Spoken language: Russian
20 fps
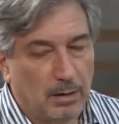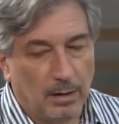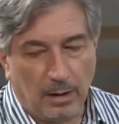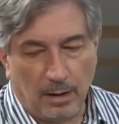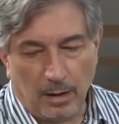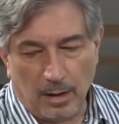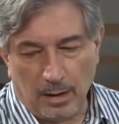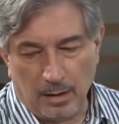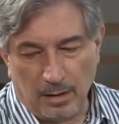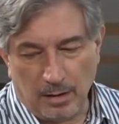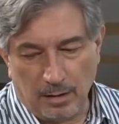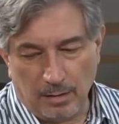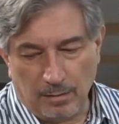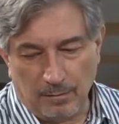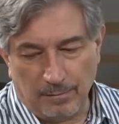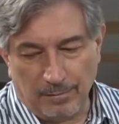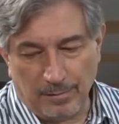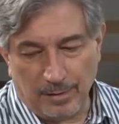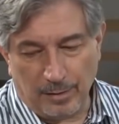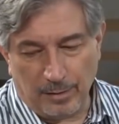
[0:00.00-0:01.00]
и очень
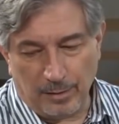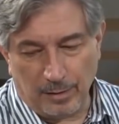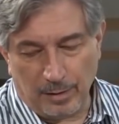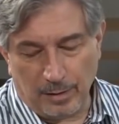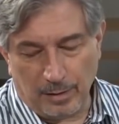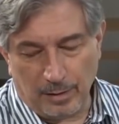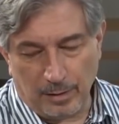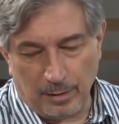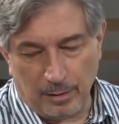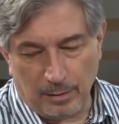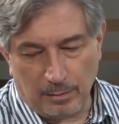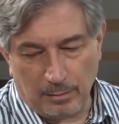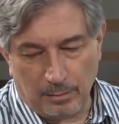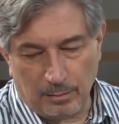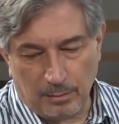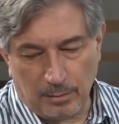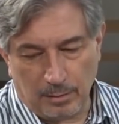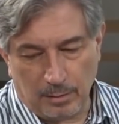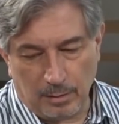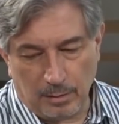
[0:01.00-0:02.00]
неплохо быть в союзе
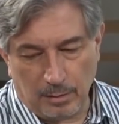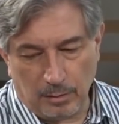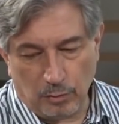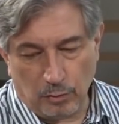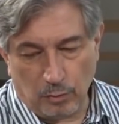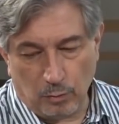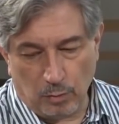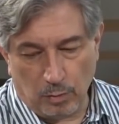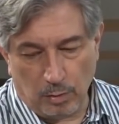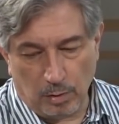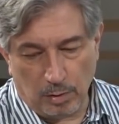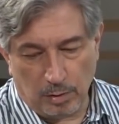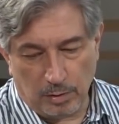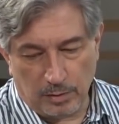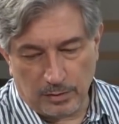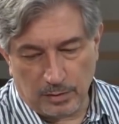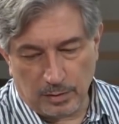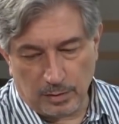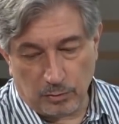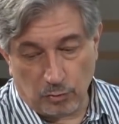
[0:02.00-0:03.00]
с ядерной державой,
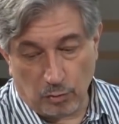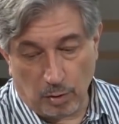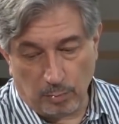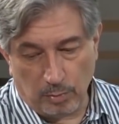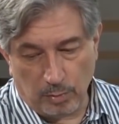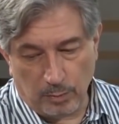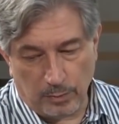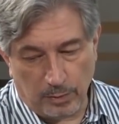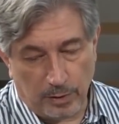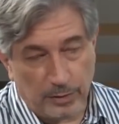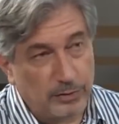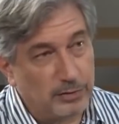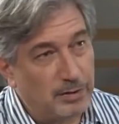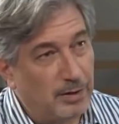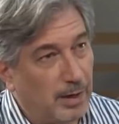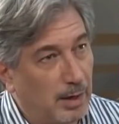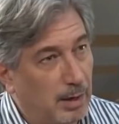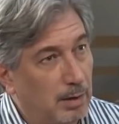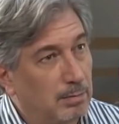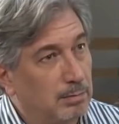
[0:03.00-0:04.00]
которая может
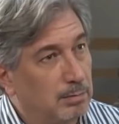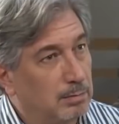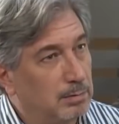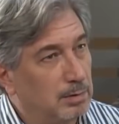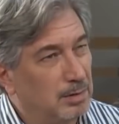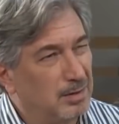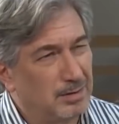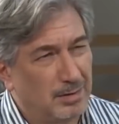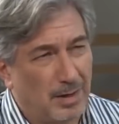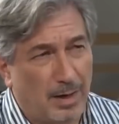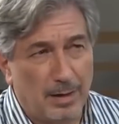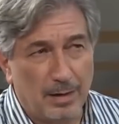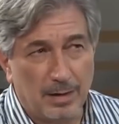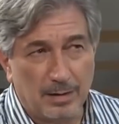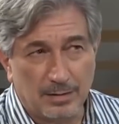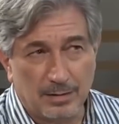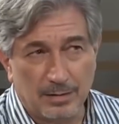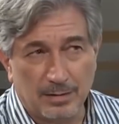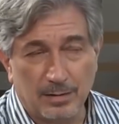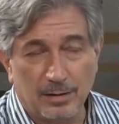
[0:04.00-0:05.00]
устанавливать границы,
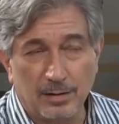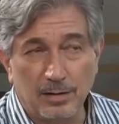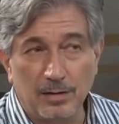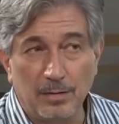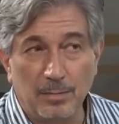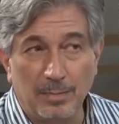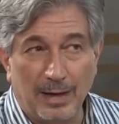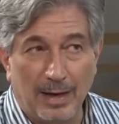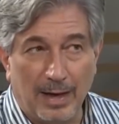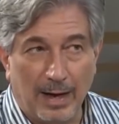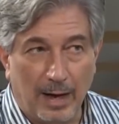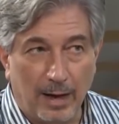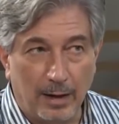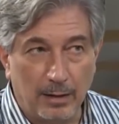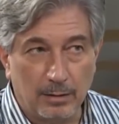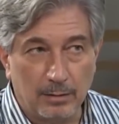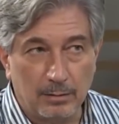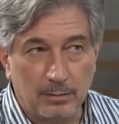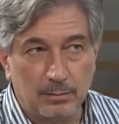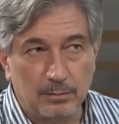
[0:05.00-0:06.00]
за которые другие
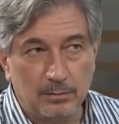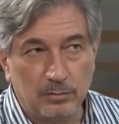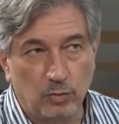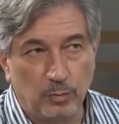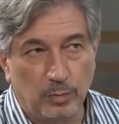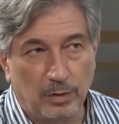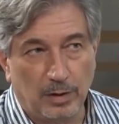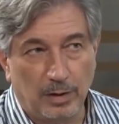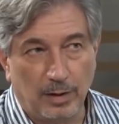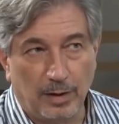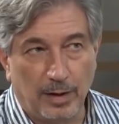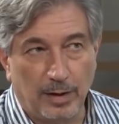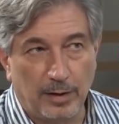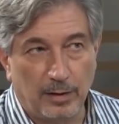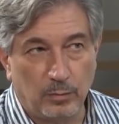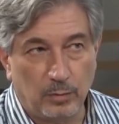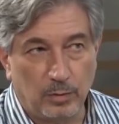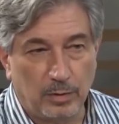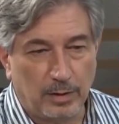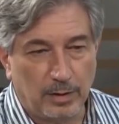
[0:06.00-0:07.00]
страны переходить не
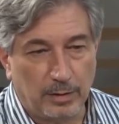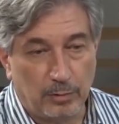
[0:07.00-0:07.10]
будут,